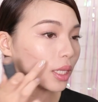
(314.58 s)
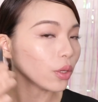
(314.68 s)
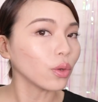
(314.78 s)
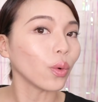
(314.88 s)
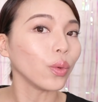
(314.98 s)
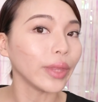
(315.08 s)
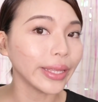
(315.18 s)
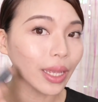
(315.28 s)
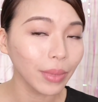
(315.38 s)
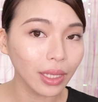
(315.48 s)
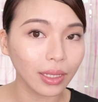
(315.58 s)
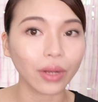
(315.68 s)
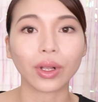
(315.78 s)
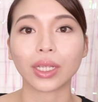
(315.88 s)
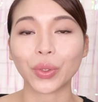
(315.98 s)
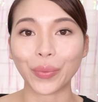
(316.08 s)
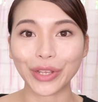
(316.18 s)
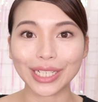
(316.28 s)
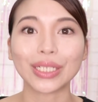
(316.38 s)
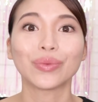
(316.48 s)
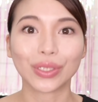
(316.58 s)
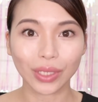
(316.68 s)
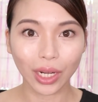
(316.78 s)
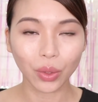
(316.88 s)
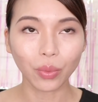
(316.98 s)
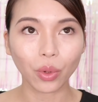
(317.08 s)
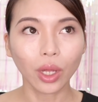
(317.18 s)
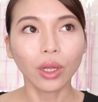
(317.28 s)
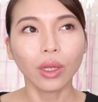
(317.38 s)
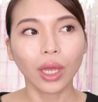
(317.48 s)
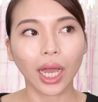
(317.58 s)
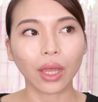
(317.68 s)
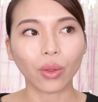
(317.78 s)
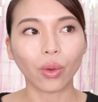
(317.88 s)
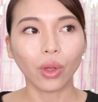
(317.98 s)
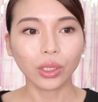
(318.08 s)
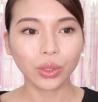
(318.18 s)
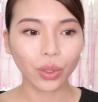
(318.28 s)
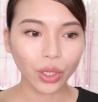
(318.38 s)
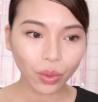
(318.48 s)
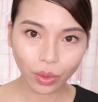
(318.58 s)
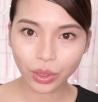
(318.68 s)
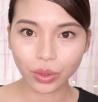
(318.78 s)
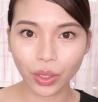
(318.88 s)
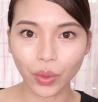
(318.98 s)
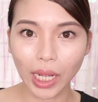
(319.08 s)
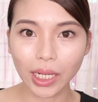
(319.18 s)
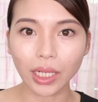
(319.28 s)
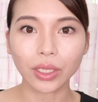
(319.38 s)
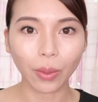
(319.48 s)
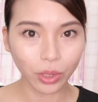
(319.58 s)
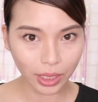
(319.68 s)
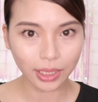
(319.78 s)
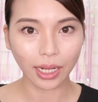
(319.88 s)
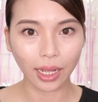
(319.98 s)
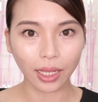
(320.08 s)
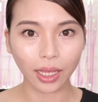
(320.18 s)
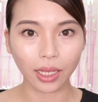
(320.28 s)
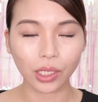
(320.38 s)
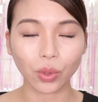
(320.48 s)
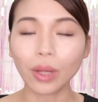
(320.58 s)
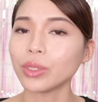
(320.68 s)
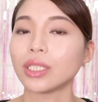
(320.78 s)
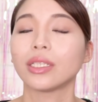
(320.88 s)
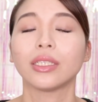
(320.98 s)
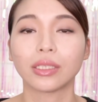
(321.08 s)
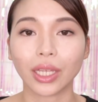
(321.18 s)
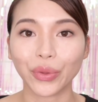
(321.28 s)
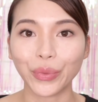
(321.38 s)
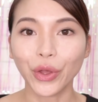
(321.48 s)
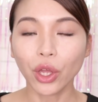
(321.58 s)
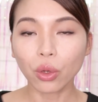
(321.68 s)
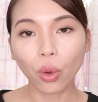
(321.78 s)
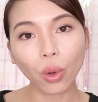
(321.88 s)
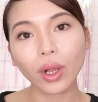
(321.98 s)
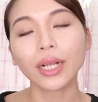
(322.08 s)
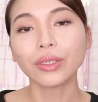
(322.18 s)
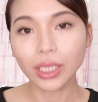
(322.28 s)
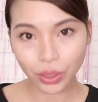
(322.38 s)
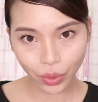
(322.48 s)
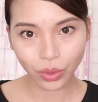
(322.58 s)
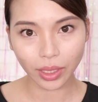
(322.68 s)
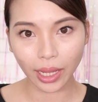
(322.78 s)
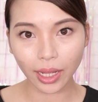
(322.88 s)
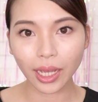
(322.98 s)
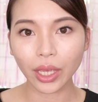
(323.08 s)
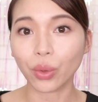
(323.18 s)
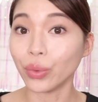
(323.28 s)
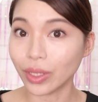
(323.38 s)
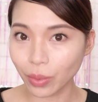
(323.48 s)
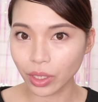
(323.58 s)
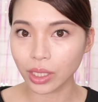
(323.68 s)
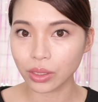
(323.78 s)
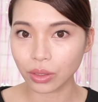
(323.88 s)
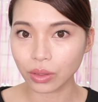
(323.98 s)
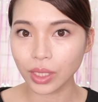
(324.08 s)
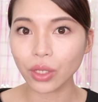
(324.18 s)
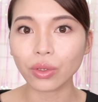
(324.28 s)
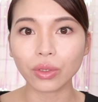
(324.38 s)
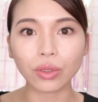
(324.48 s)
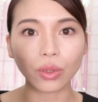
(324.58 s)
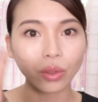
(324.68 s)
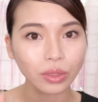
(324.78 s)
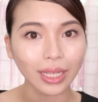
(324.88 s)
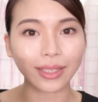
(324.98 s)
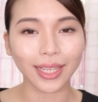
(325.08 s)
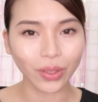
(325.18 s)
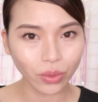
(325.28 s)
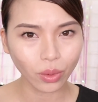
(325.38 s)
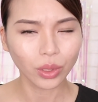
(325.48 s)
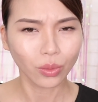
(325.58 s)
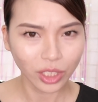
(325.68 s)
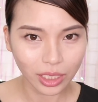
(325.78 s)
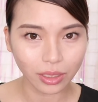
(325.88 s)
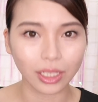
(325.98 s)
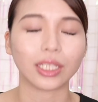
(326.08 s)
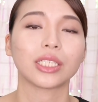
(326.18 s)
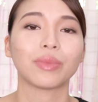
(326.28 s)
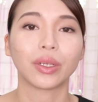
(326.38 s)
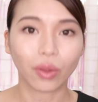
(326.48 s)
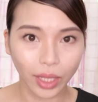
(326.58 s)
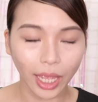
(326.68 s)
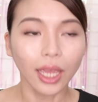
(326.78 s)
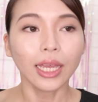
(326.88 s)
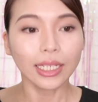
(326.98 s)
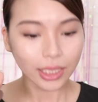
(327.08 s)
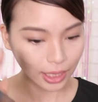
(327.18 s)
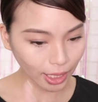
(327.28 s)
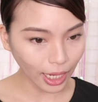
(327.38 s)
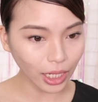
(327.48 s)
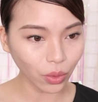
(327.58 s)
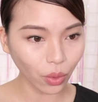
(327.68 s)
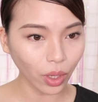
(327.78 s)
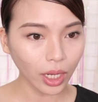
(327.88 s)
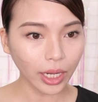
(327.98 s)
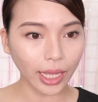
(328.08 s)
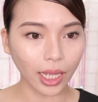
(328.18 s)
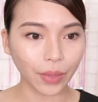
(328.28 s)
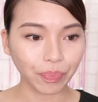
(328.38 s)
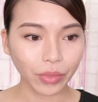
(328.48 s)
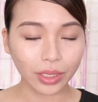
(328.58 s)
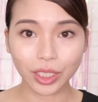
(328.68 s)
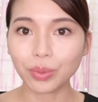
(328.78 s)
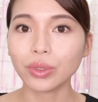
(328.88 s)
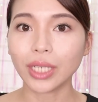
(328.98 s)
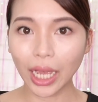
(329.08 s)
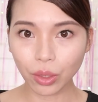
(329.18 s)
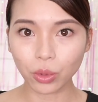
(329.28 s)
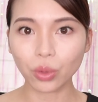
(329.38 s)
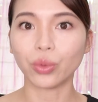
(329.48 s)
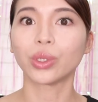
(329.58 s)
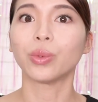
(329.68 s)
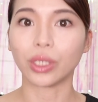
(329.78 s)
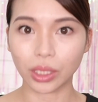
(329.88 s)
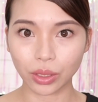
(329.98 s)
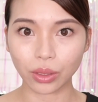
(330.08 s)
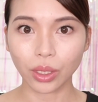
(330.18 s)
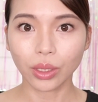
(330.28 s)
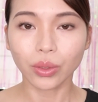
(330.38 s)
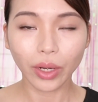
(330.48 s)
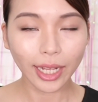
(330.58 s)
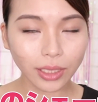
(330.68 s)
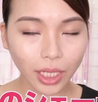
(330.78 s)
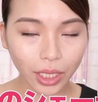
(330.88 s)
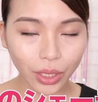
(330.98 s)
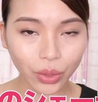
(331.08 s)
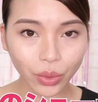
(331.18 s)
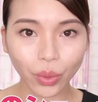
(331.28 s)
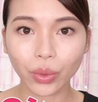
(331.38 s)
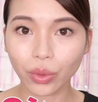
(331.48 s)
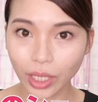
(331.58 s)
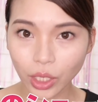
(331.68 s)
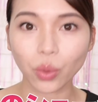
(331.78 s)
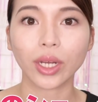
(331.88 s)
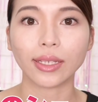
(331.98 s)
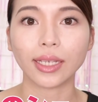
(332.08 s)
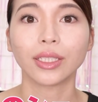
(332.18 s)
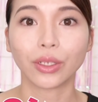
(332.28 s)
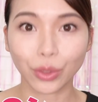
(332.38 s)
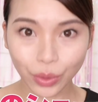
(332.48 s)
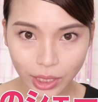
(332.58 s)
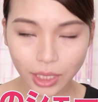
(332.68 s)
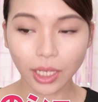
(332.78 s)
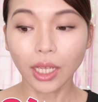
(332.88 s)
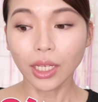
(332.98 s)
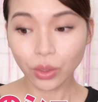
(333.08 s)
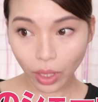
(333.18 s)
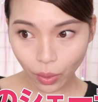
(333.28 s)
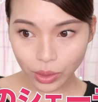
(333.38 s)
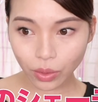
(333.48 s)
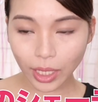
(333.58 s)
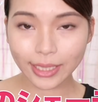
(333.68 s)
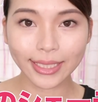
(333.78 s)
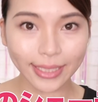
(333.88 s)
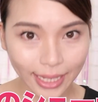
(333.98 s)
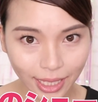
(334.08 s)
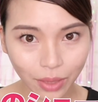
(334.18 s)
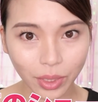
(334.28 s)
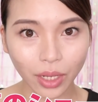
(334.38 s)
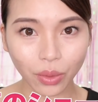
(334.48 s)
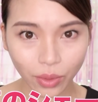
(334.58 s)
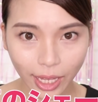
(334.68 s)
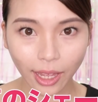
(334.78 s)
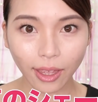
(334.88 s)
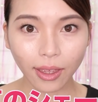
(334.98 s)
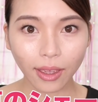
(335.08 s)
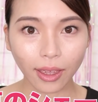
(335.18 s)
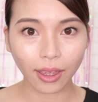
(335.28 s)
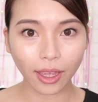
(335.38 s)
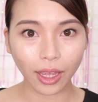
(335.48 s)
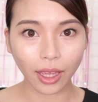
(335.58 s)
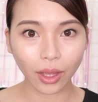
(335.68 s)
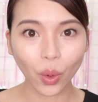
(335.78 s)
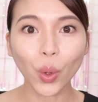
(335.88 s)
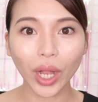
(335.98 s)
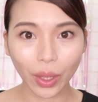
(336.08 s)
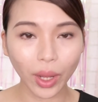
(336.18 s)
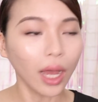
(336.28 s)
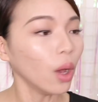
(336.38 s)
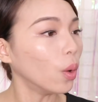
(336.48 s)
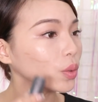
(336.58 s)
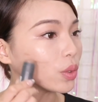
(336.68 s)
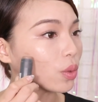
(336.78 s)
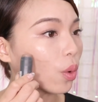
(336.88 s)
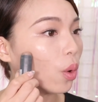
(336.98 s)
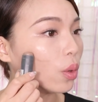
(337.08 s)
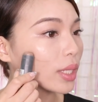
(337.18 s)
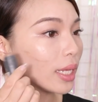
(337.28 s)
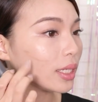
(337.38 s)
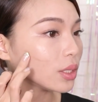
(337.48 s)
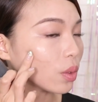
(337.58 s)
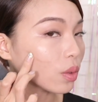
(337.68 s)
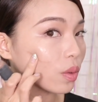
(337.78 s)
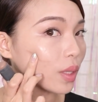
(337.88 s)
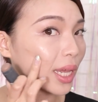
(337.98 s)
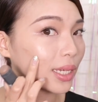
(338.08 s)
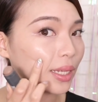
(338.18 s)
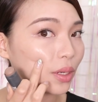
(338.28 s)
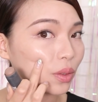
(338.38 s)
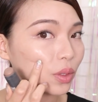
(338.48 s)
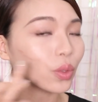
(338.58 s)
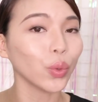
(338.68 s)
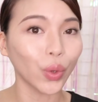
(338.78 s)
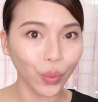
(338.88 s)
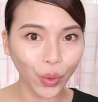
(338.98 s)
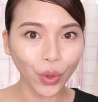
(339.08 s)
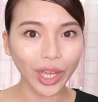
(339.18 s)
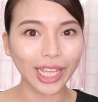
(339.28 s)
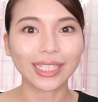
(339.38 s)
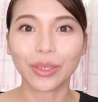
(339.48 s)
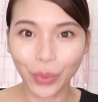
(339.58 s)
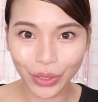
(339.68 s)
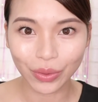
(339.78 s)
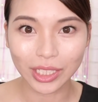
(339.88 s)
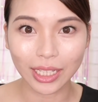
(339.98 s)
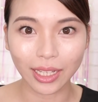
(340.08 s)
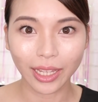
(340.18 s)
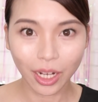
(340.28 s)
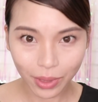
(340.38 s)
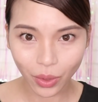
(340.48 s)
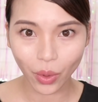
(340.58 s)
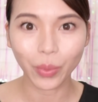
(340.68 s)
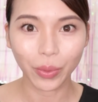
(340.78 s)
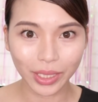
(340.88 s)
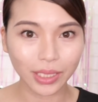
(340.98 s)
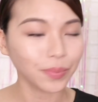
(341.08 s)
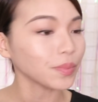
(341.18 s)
でよくこう斜めに入れる方とかもいらっしゃるんですけれどもあの削ぎ落とすっていう感覚ではもしかしたら、えー、いいのかもしれないんですけれども骨格に沿って影を浮き彫りにするっていう論点でいくと少しずれてしまうのでしっかりと、えー、自分にあるものを浮き彫りにするそれがシェーディングの本当に役割になってくるしそれこそが自然に見えるので、えー、今回は本当にその骨に沿って入れるっていうところを、えー、ぜひポイントにしていただければと思います